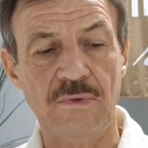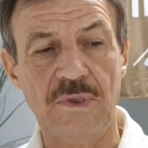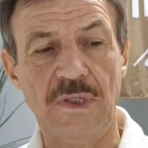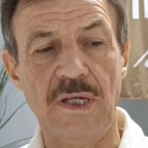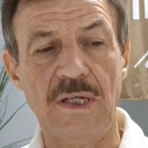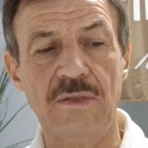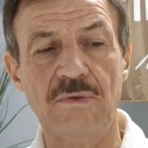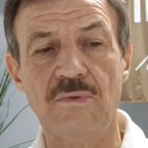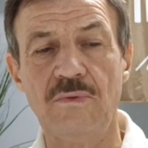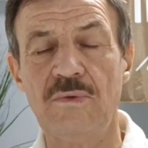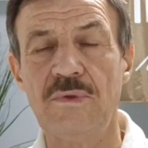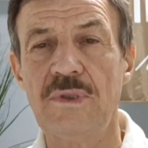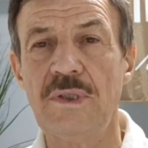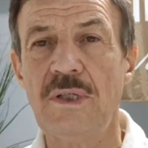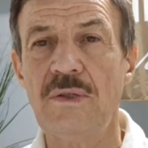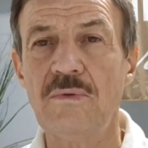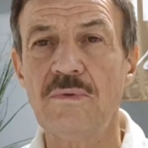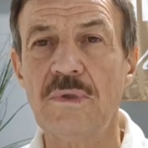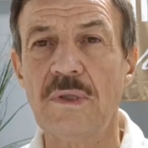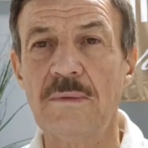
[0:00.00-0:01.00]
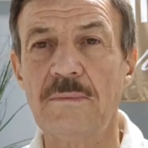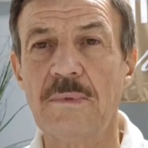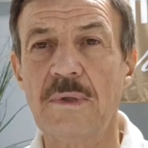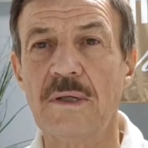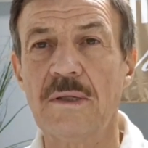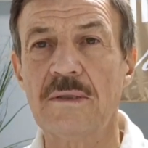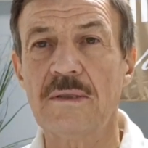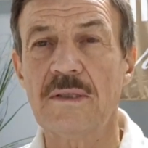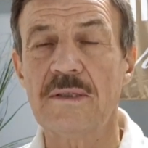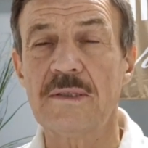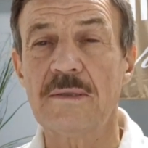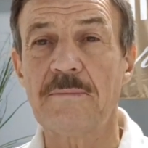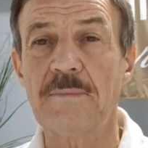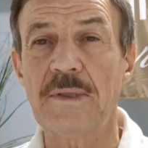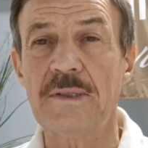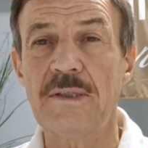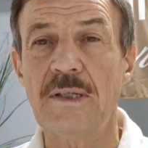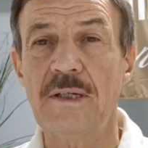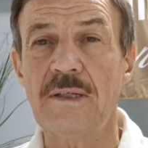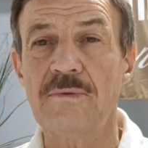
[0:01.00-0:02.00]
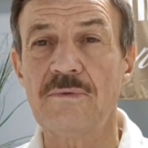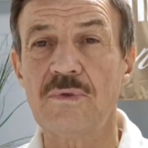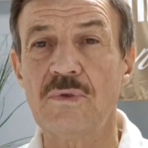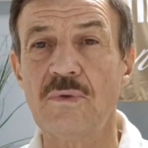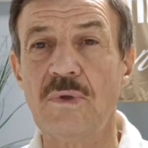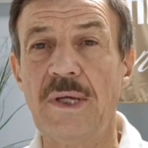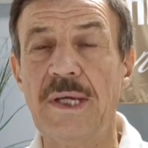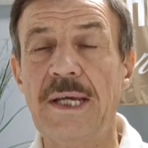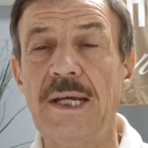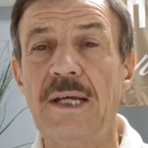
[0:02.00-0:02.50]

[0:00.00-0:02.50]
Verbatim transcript: я эту идею там как-то подарил, все.